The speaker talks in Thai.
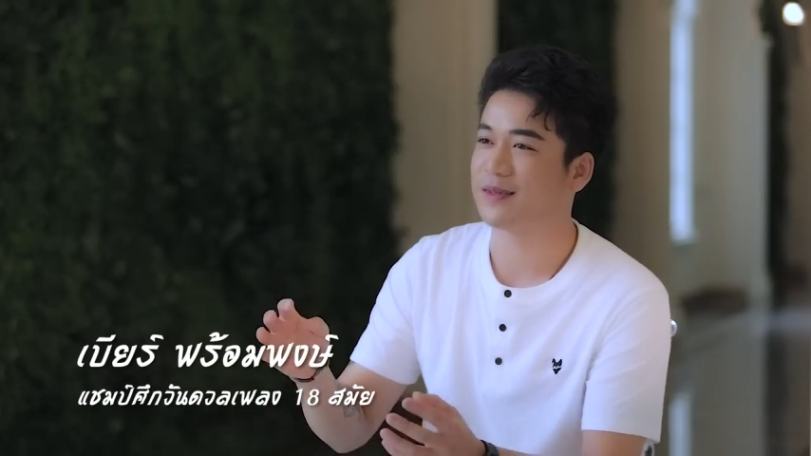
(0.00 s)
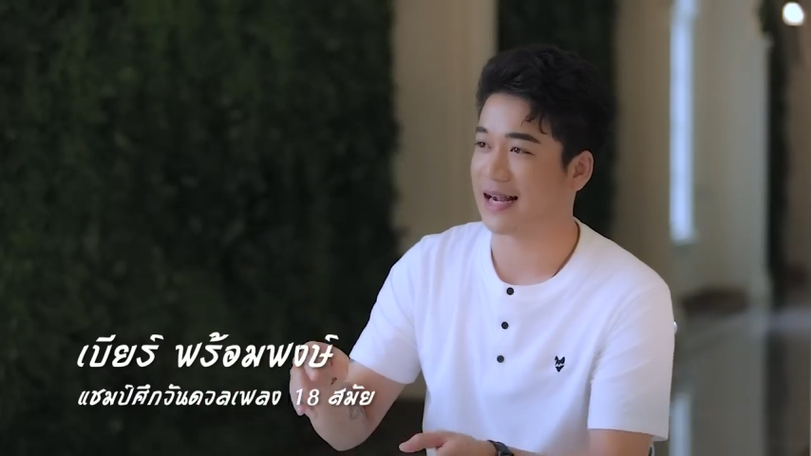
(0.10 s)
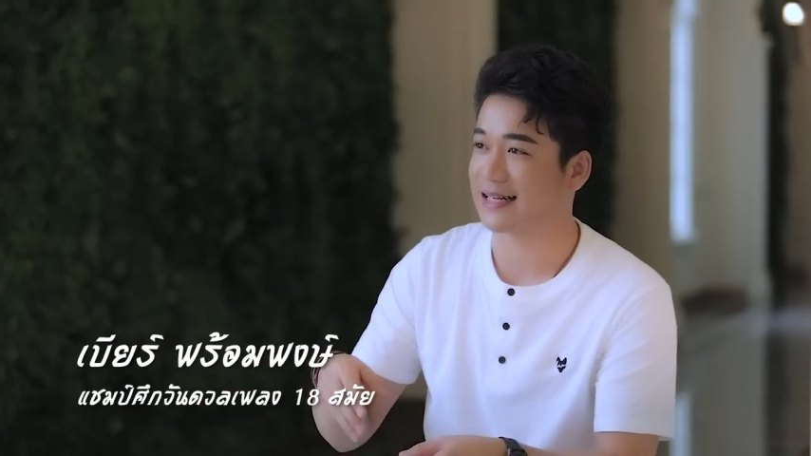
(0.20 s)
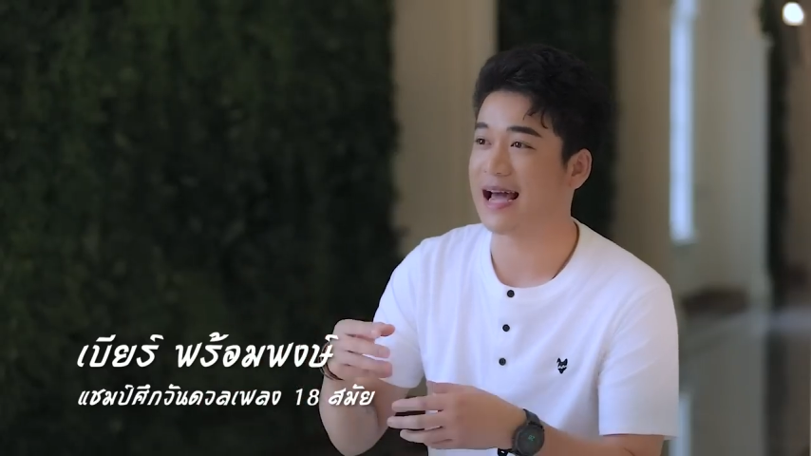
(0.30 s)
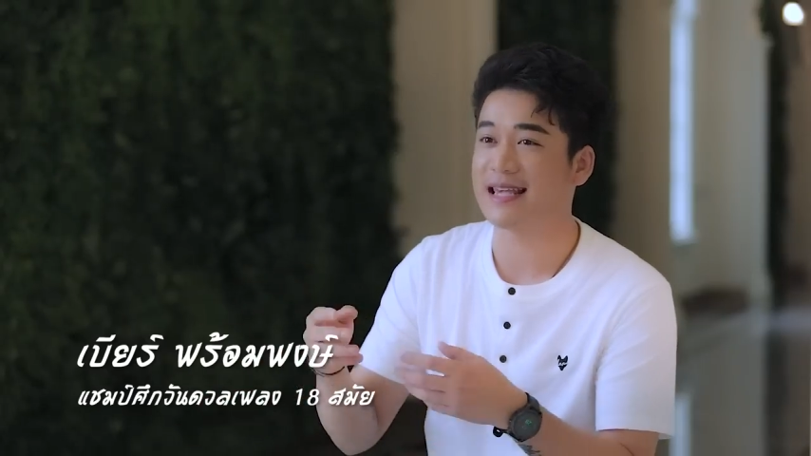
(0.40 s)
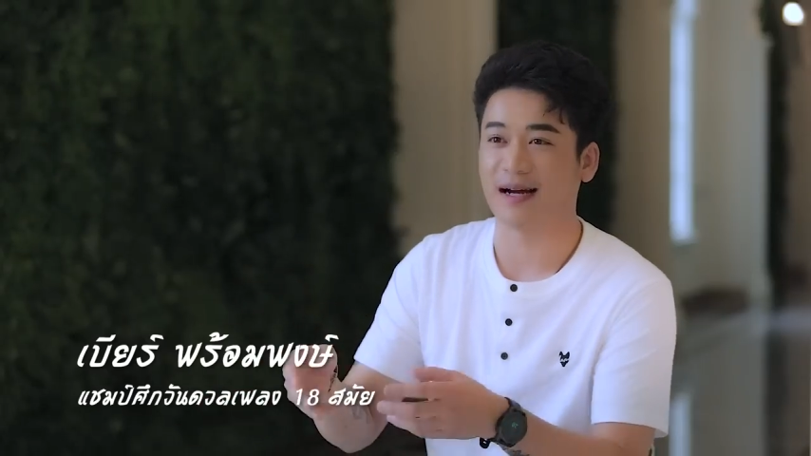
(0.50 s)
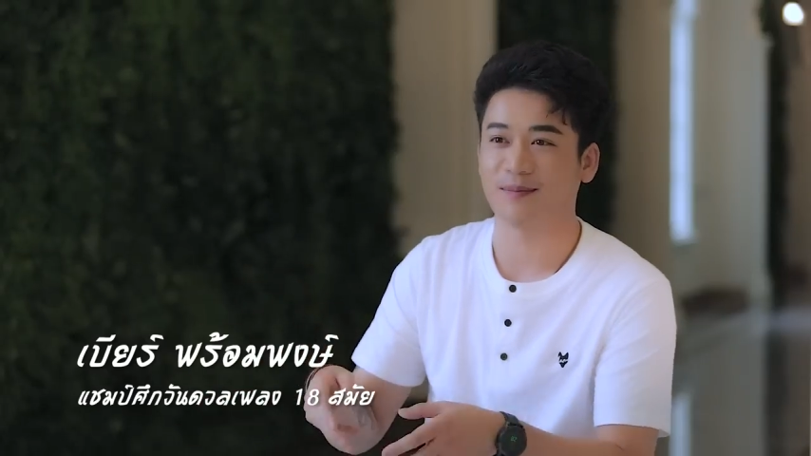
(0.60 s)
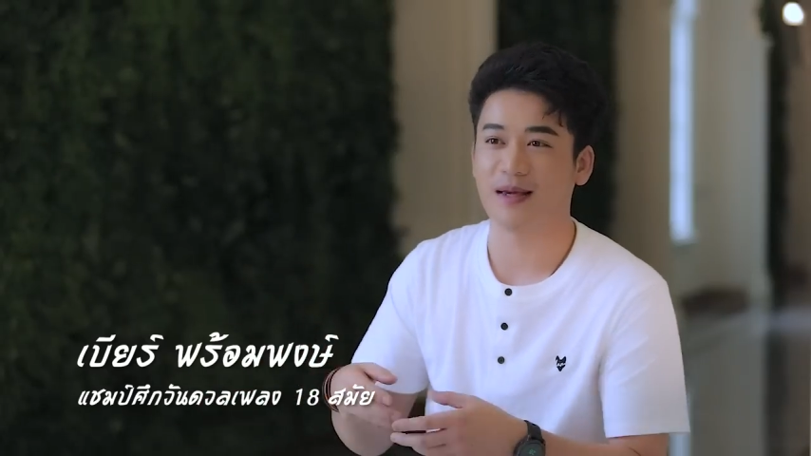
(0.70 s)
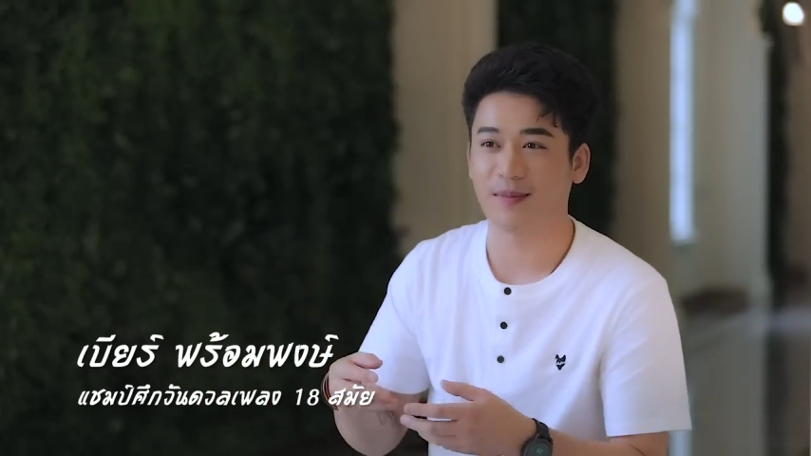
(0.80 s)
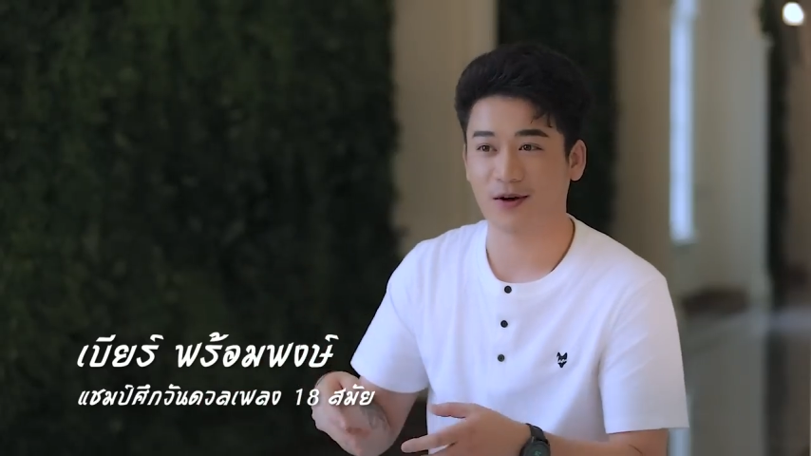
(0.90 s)
อยากได้อยาก
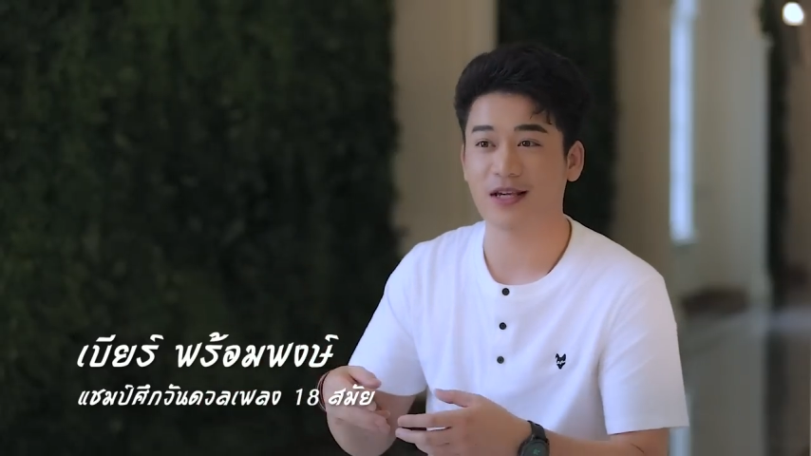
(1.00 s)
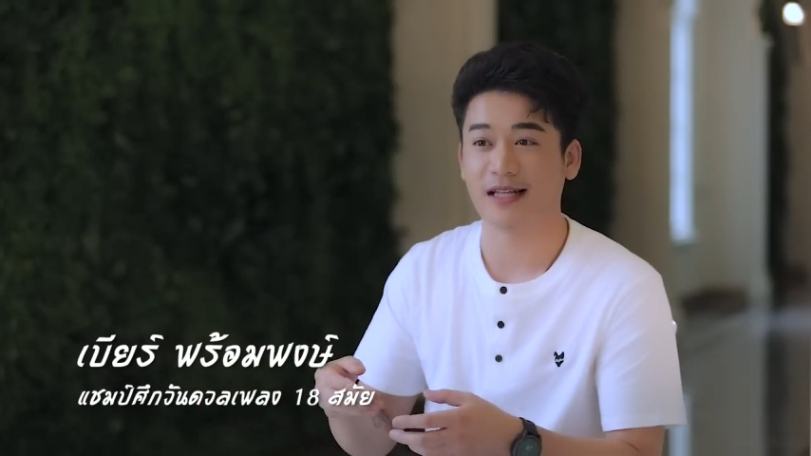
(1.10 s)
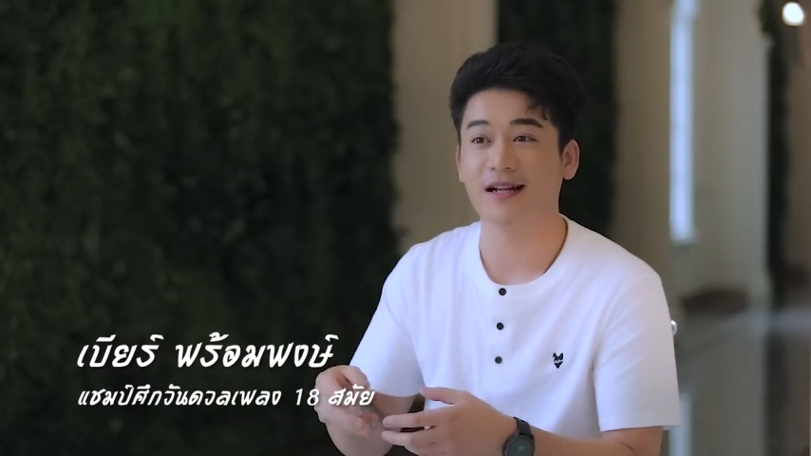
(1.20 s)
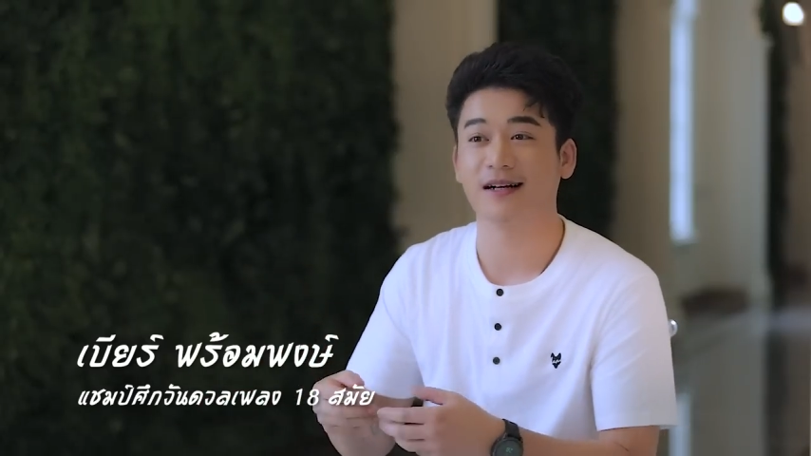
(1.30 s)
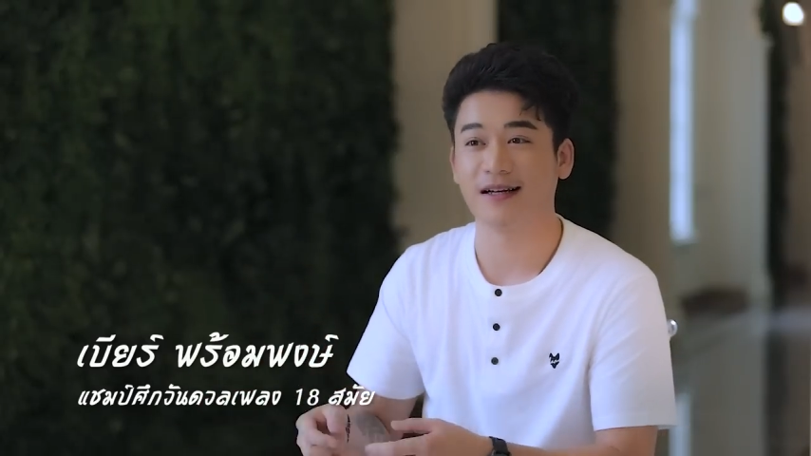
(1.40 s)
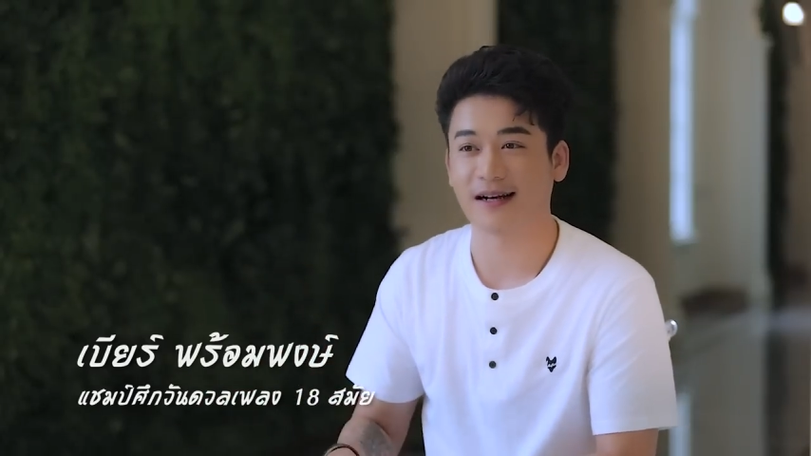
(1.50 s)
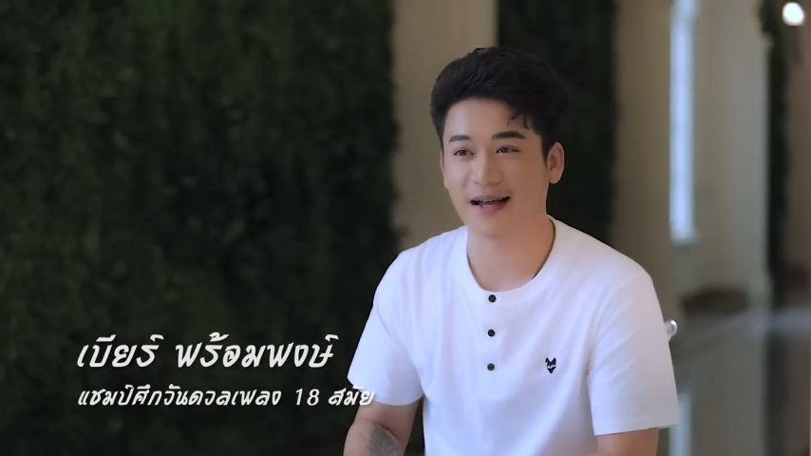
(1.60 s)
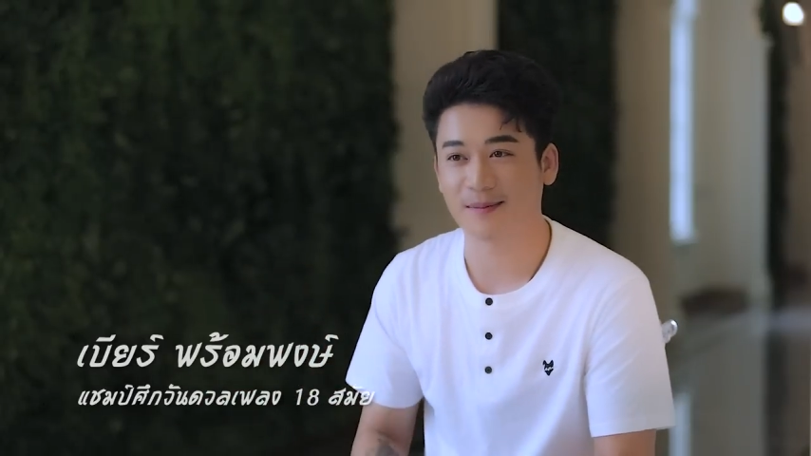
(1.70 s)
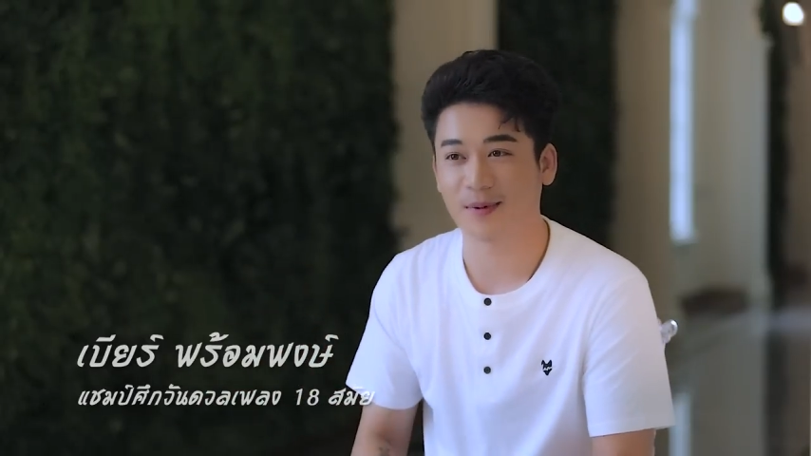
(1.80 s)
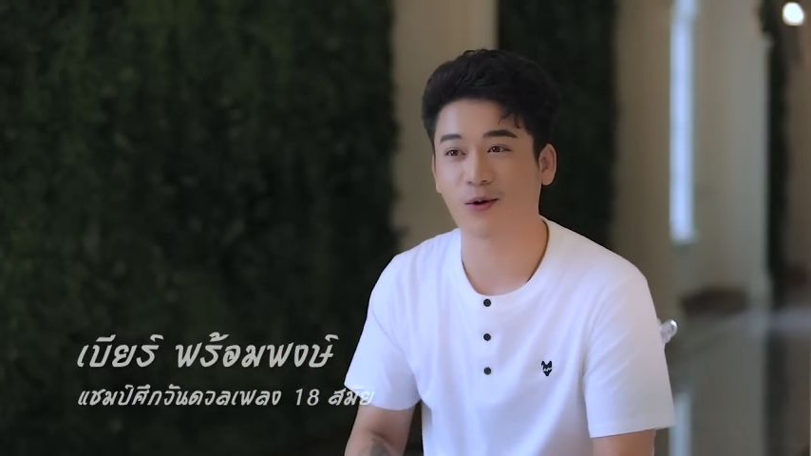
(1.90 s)
มีมันก็อีกเรื่องหนึ่ง
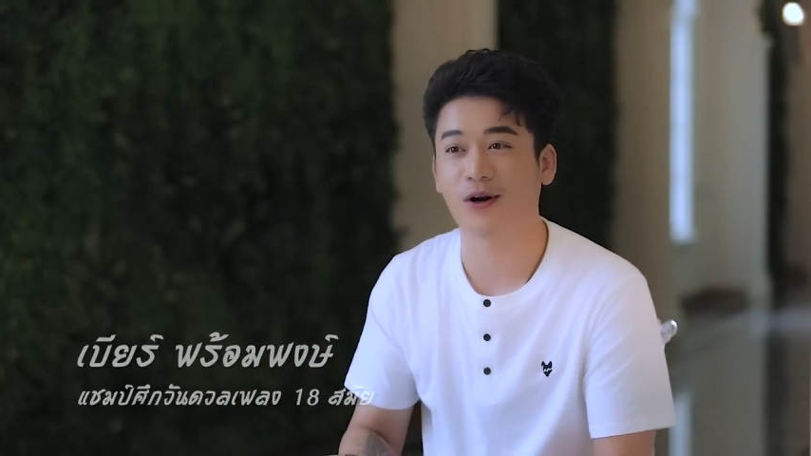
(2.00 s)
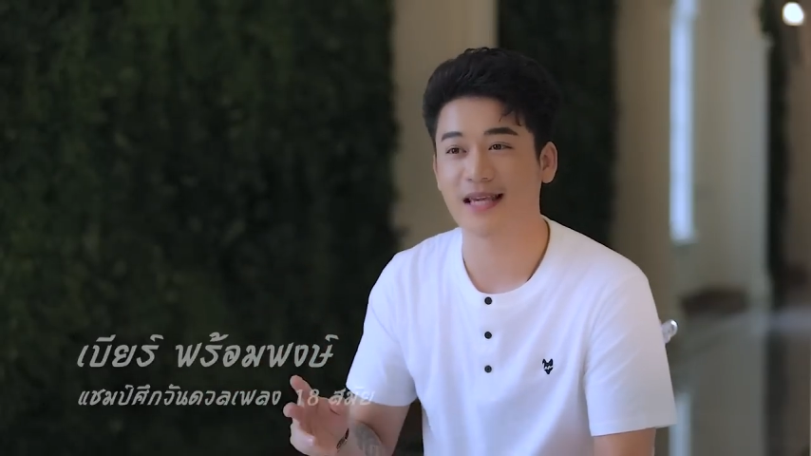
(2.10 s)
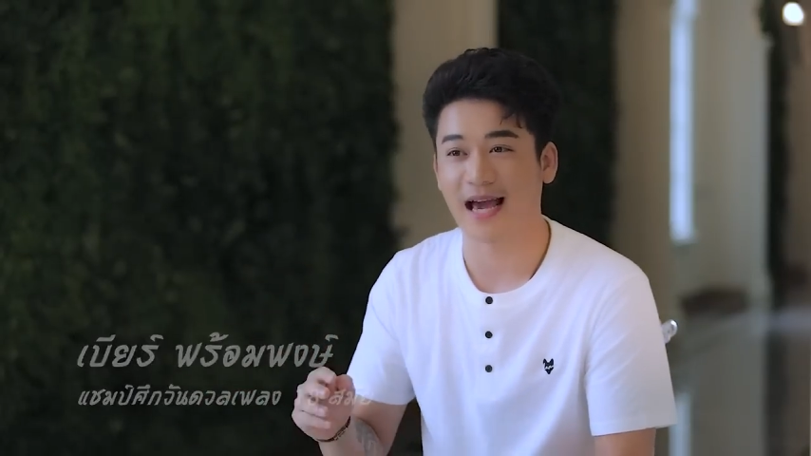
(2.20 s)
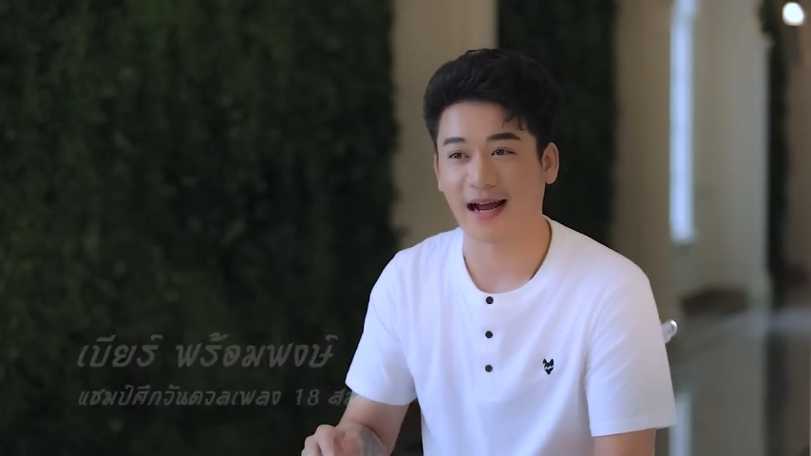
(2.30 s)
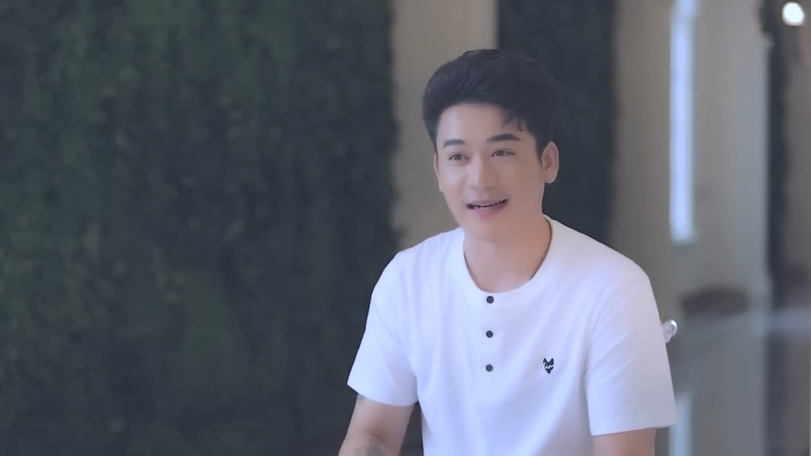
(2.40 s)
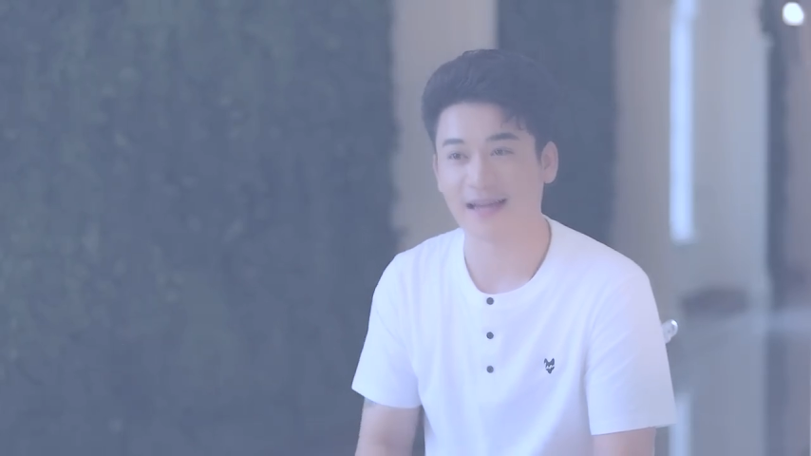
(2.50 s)
นะ มันคนละอย่าง